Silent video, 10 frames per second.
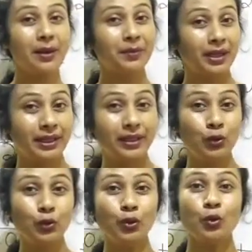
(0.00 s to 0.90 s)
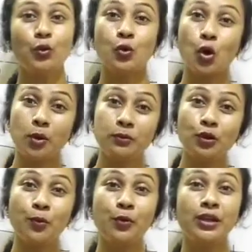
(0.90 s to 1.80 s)
আমরা কিন্তু কম
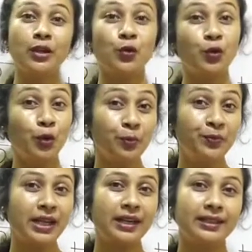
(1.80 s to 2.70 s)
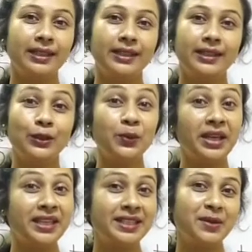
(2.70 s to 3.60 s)
সময়ে খুব তাড়াতাড়ি কিন্তু
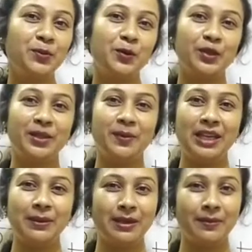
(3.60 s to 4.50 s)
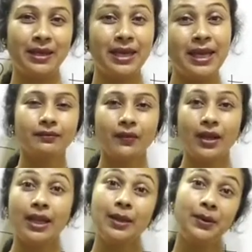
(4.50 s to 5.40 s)
হিসেব করতে পারি এইভাবে
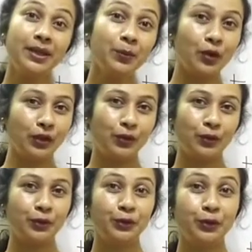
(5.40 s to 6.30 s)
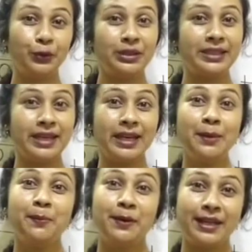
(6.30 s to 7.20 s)
এবারে মনে করো যদি
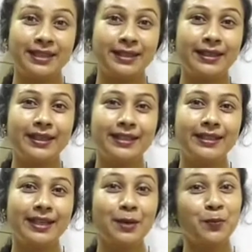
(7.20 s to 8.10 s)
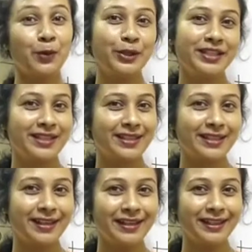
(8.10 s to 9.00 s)
সেখানে পাঁচটা গাড়ির জায়গায়
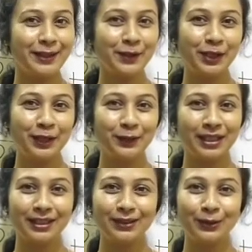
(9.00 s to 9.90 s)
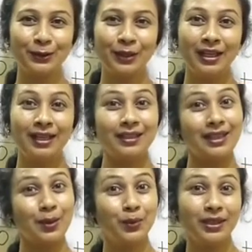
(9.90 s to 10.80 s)
পঞ্চাশটা গাড়ি দাঁড় করানো থাকতো
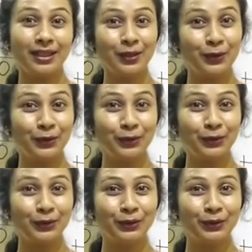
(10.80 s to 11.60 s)
তাহলে কি হতো